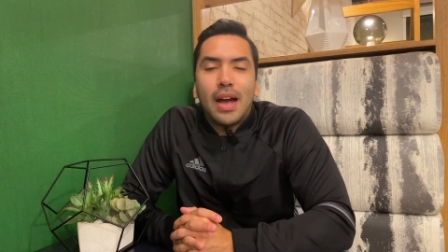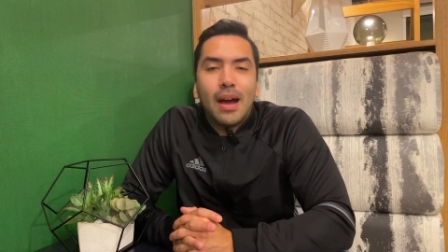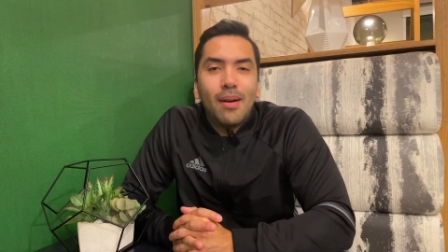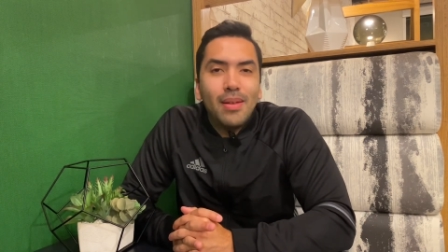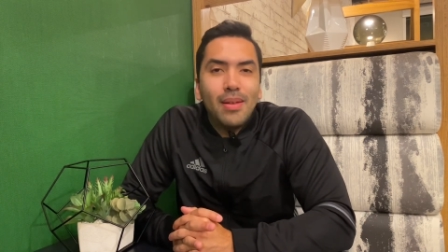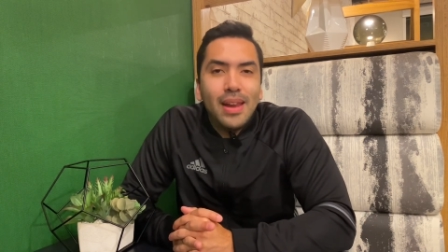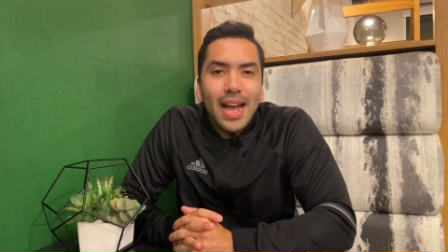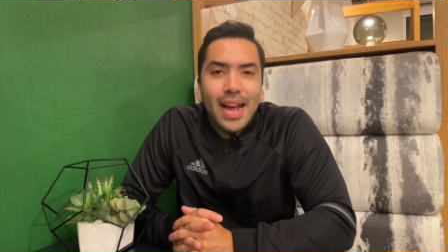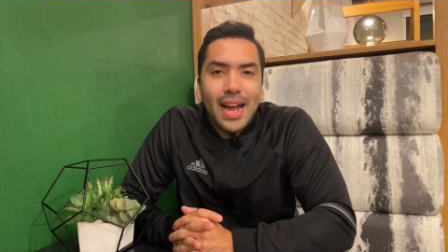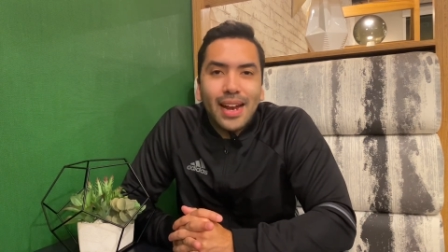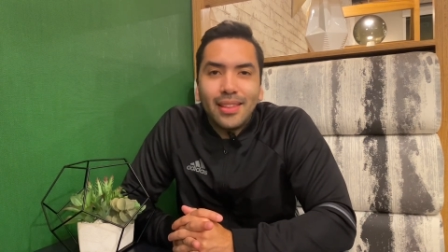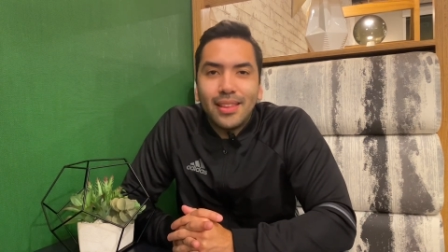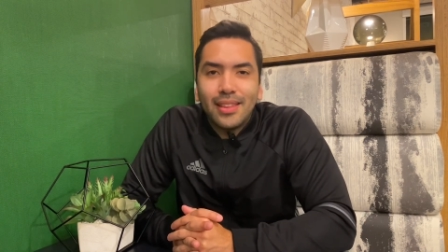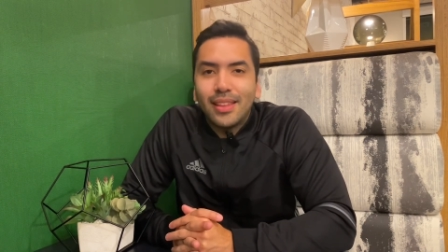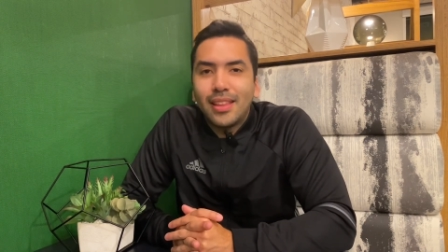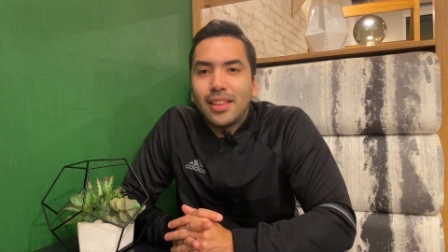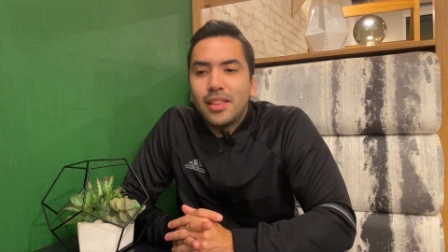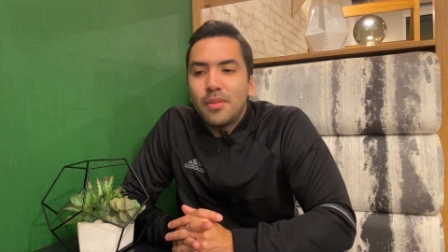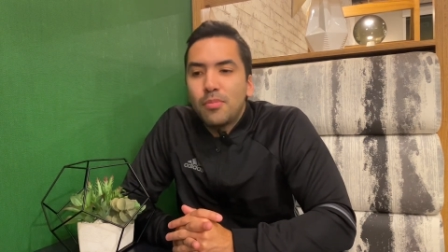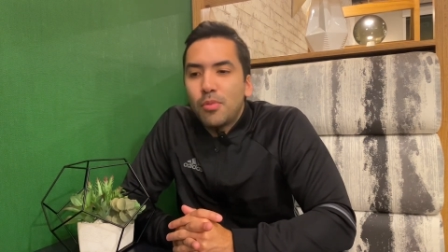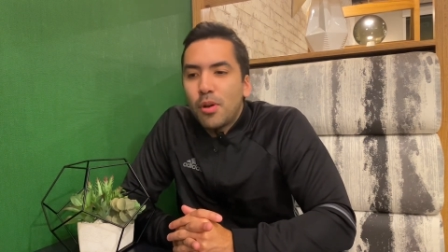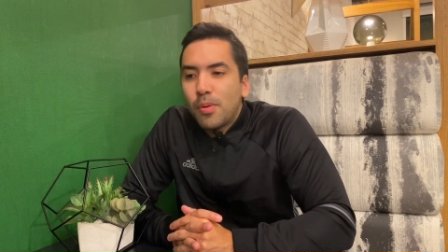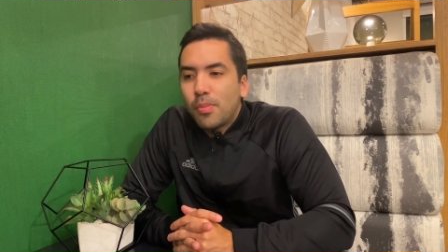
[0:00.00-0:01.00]
hablar de
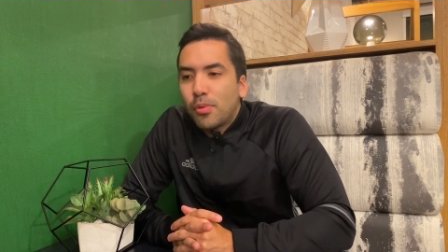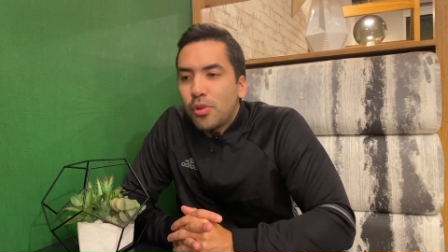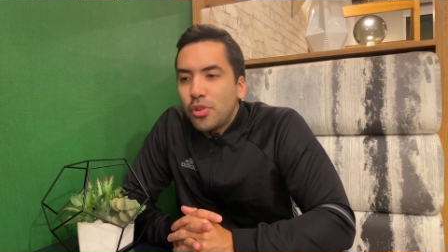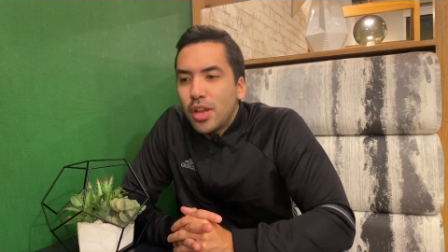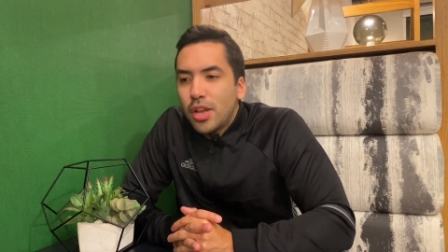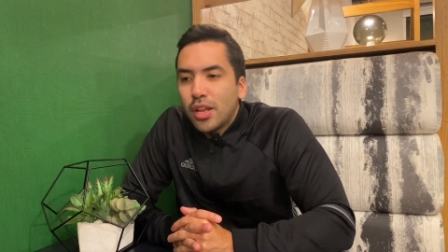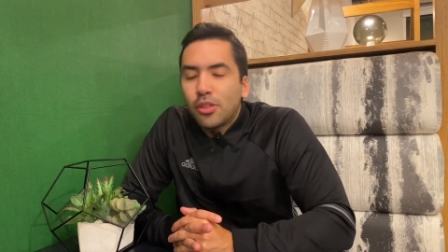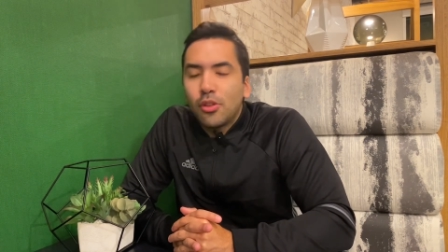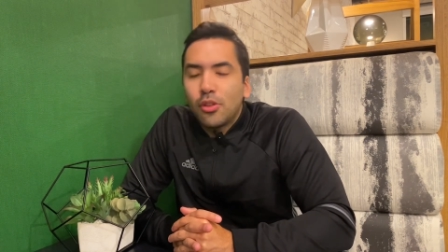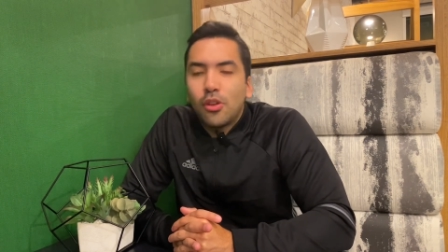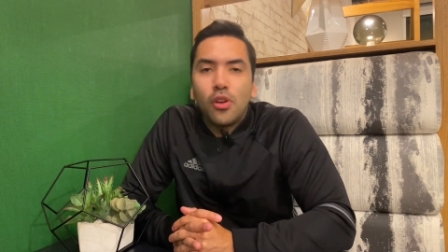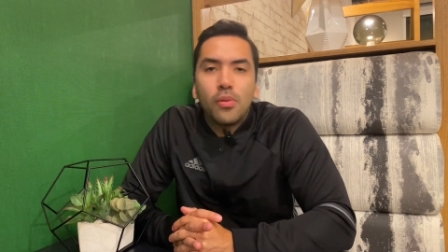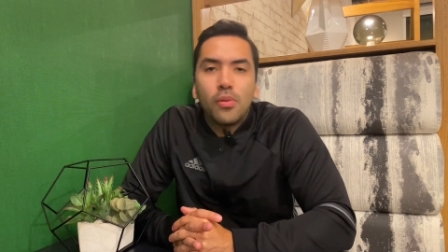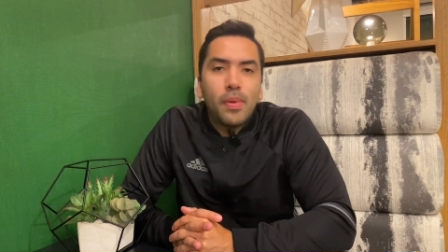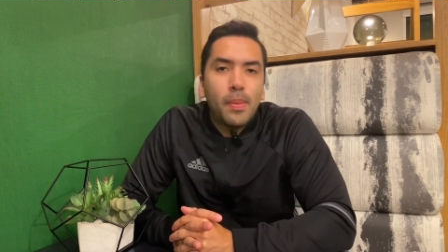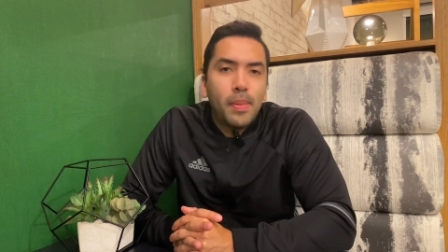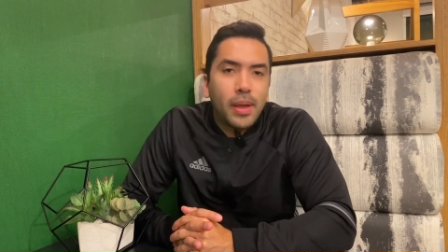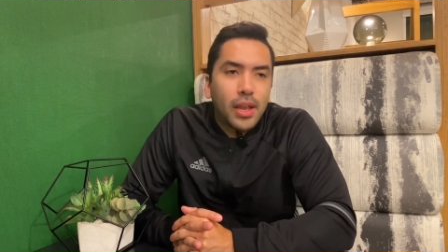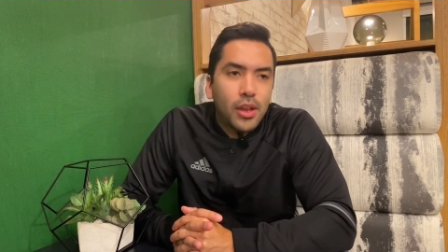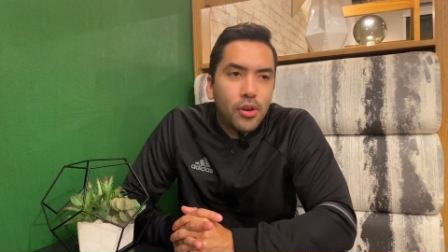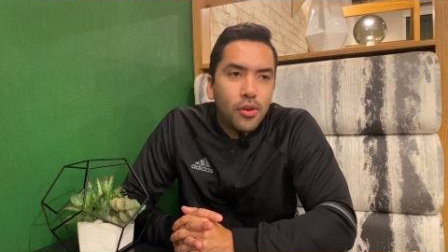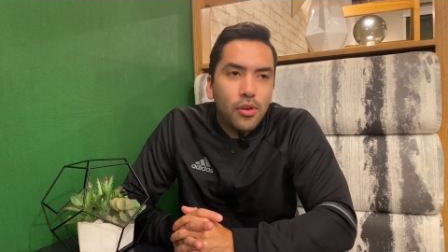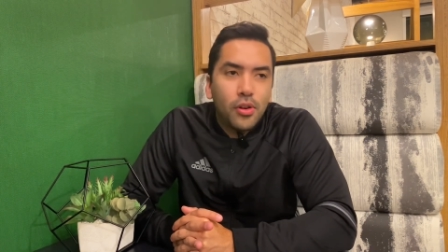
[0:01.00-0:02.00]
este tipo de proyectos, de los
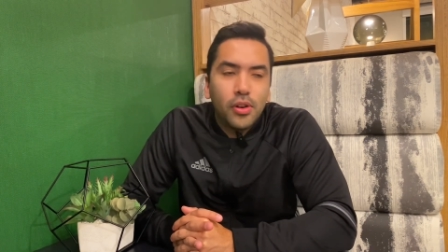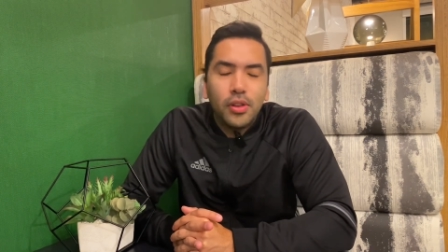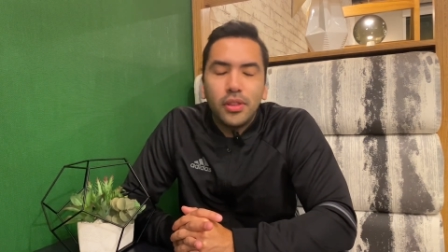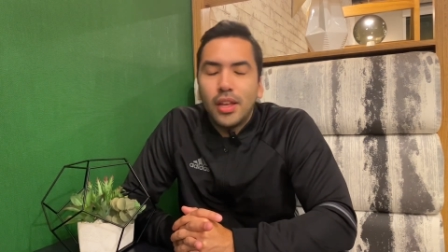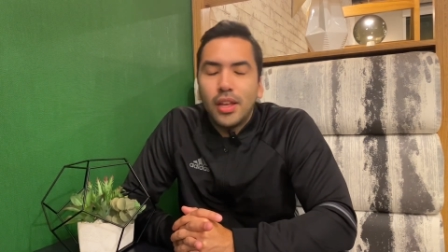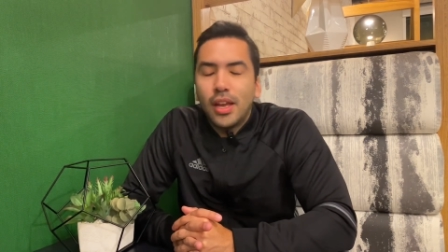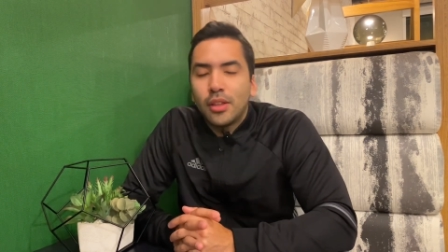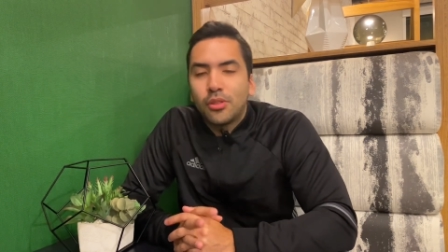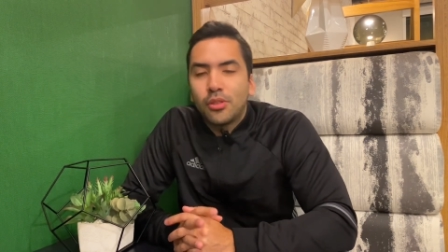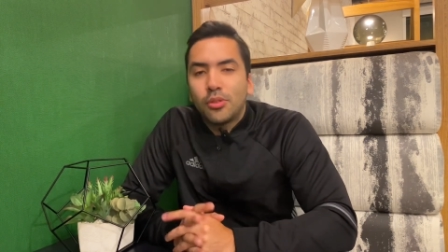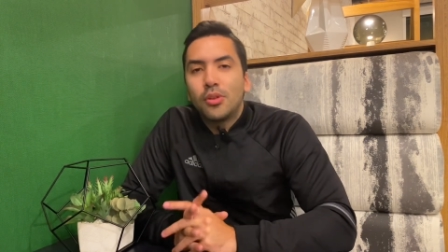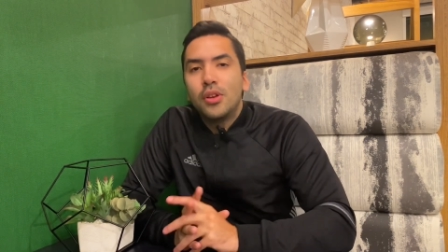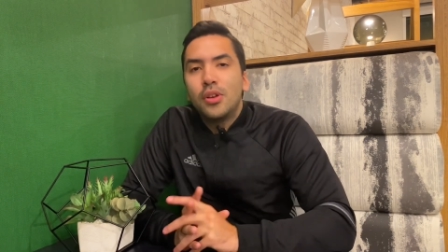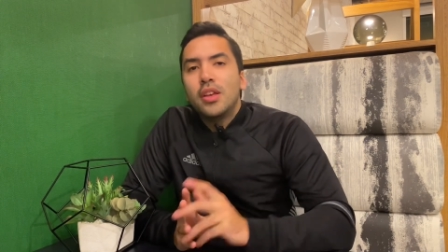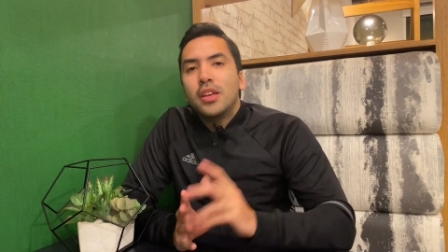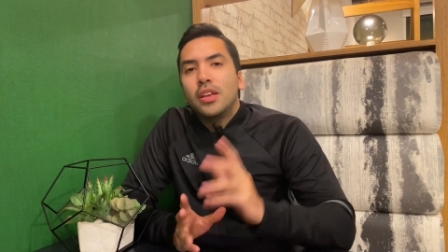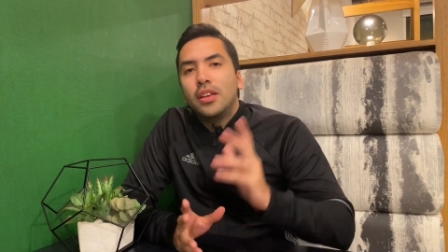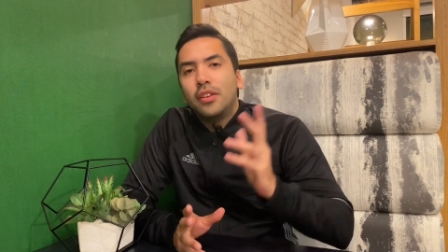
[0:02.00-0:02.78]
meme coin, de esto.